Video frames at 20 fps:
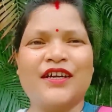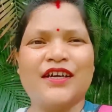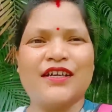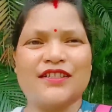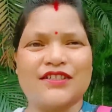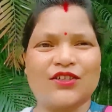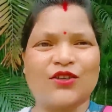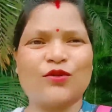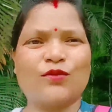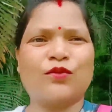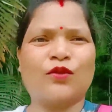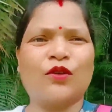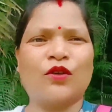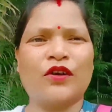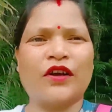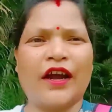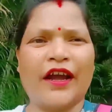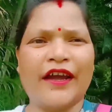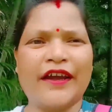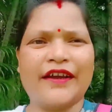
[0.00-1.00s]
ज़रूर
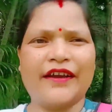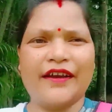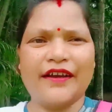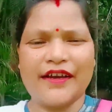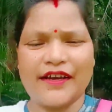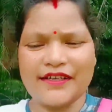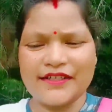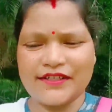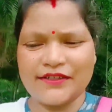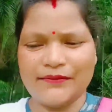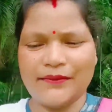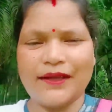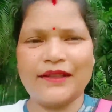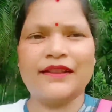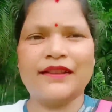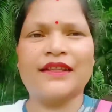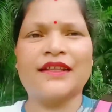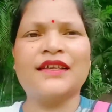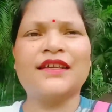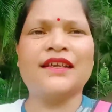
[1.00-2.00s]
ब्लॉग आएगा ऐसी
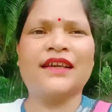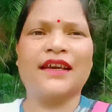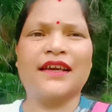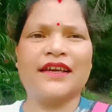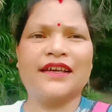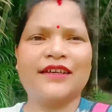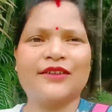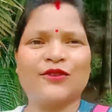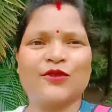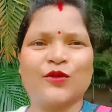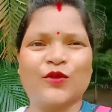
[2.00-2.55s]
बात नहीं है